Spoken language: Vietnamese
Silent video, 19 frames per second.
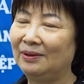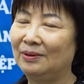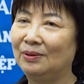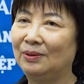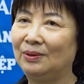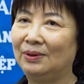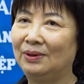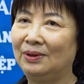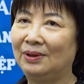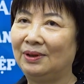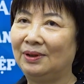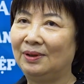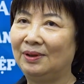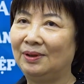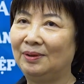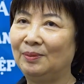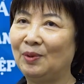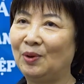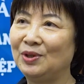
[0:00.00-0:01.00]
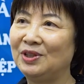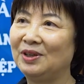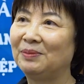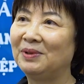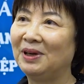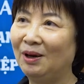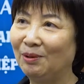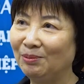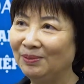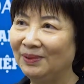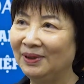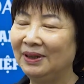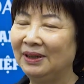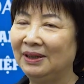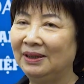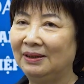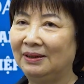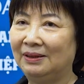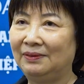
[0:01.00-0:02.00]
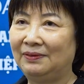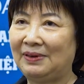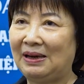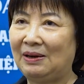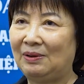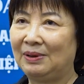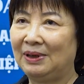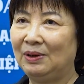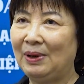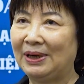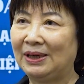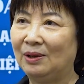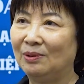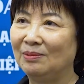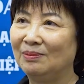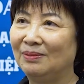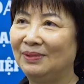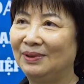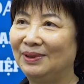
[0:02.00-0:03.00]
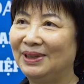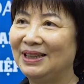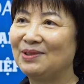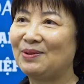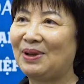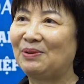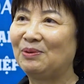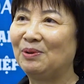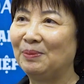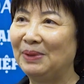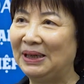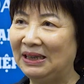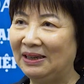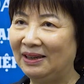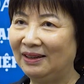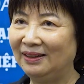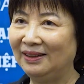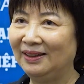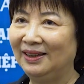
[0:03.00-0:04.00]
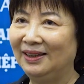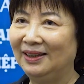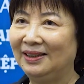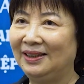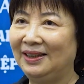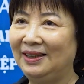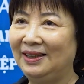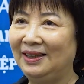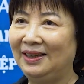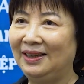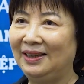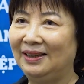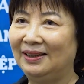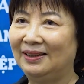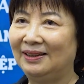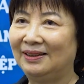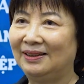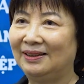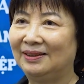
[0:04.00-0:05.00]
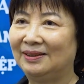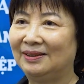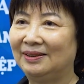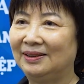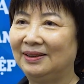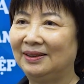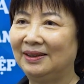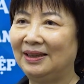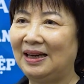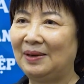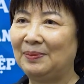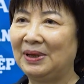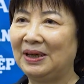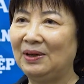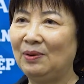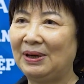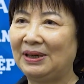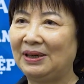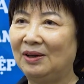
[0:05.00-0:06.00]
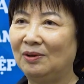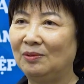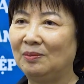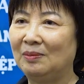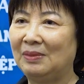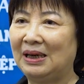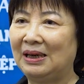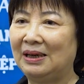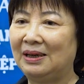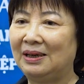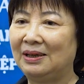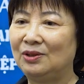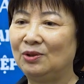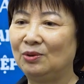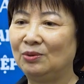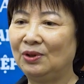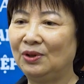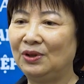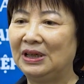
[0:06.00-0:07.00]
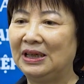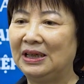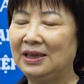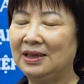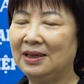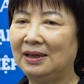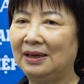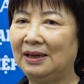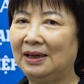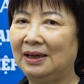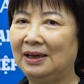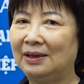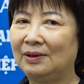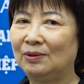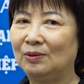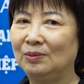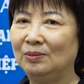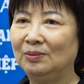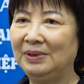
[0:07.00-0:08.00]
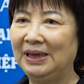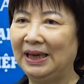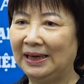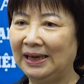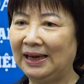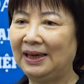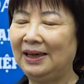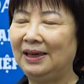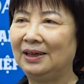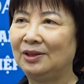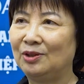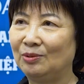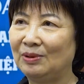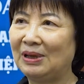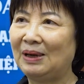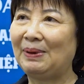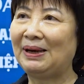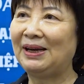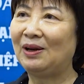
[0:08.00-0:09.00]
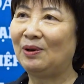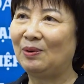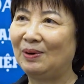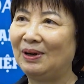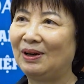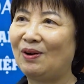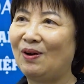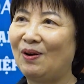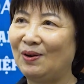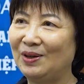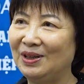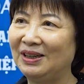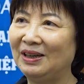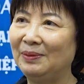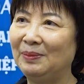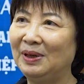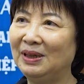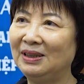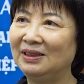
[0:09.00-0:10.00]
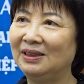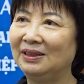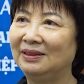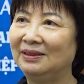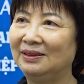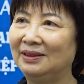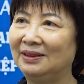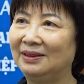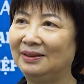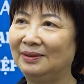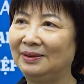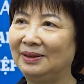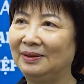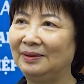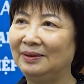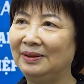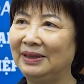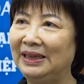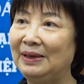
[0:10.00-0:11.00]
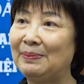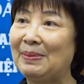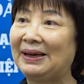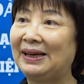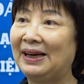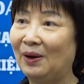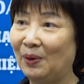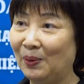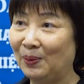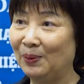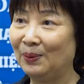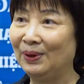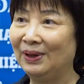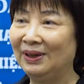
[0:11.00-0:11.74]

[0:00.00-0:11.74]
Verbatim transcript: của 4.0 Ờ, vào cái hoạt động kinh doanh của mình đó thì ờ, làm cái hoạt động mà chúng tôi nghĩ rằng là cũng hiện nay là chúng ta bắt đầu là có những cái bước ờ, đi ban đầu